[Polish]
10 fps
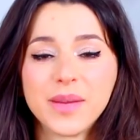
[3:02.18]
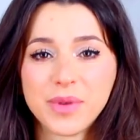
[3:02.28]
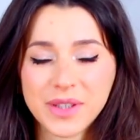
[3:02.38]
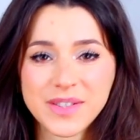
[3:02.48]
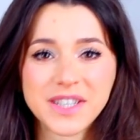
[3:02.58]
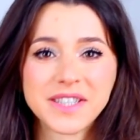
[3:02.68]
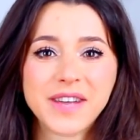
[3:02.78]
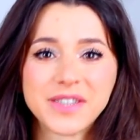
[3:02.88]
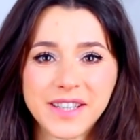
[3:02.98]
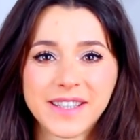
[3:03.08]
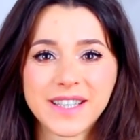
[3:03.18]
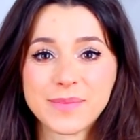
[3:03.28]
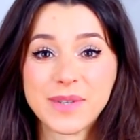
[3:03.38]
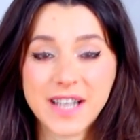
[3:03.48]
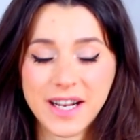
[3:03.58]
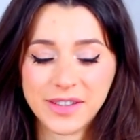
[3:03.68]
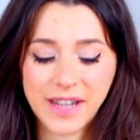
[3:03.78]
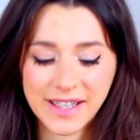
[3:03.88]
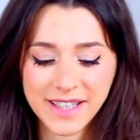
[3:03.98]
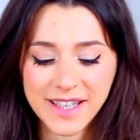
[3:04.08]
i potem zaczynają się te takie specjalne
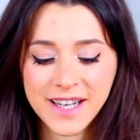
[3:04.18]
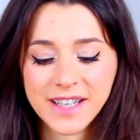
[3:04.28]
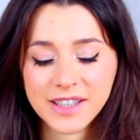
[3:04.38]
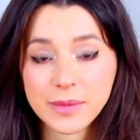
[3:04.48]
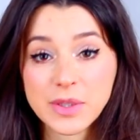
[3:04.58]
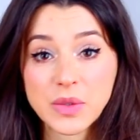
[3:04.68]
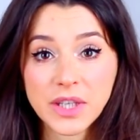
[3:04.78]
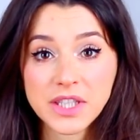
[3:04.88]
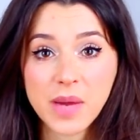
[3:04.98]
dodatki. Natomiast tutaj